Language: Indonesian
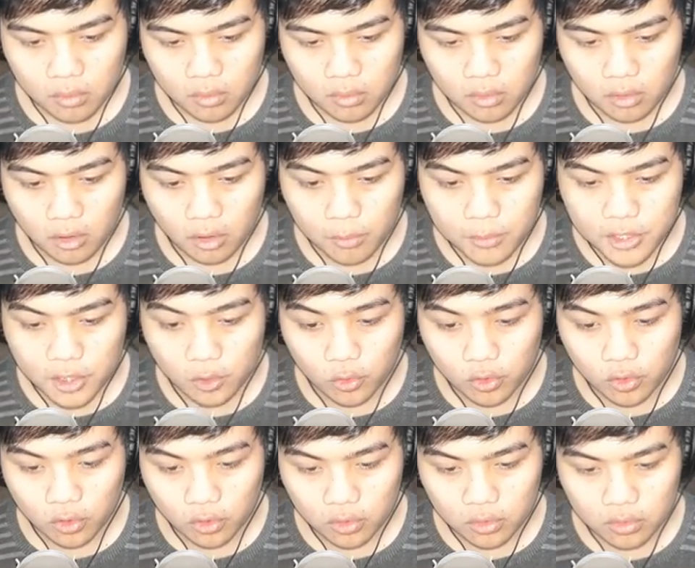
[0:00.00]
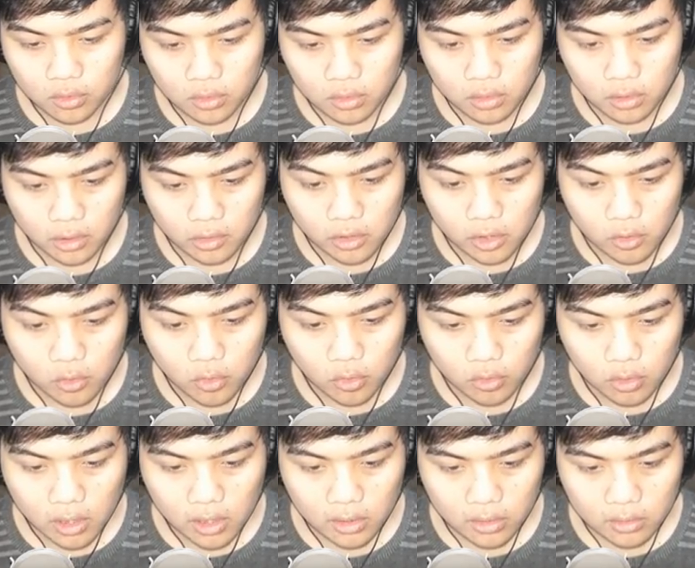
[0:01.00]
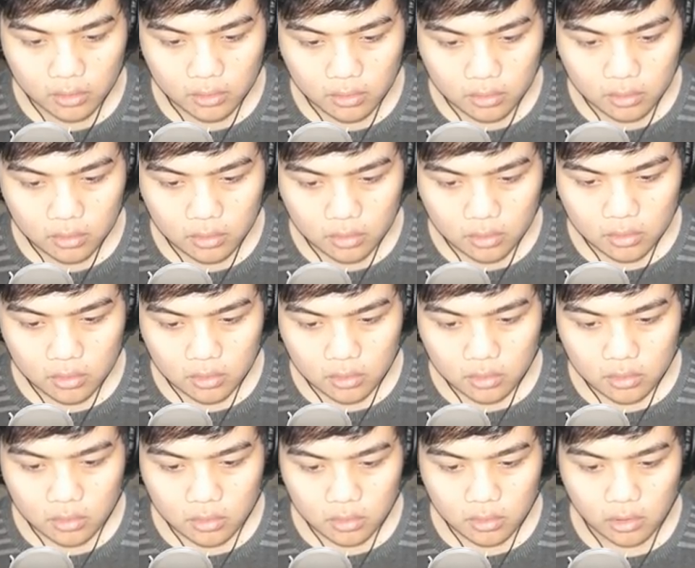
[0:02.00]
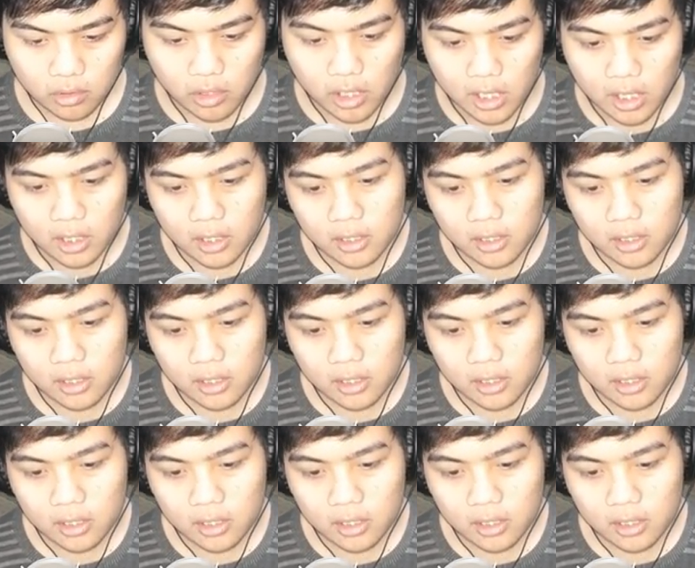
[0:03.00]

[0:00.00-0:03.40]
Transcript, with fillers: Oh, bisa duduk. Ya udah duduk dah. Ya udah,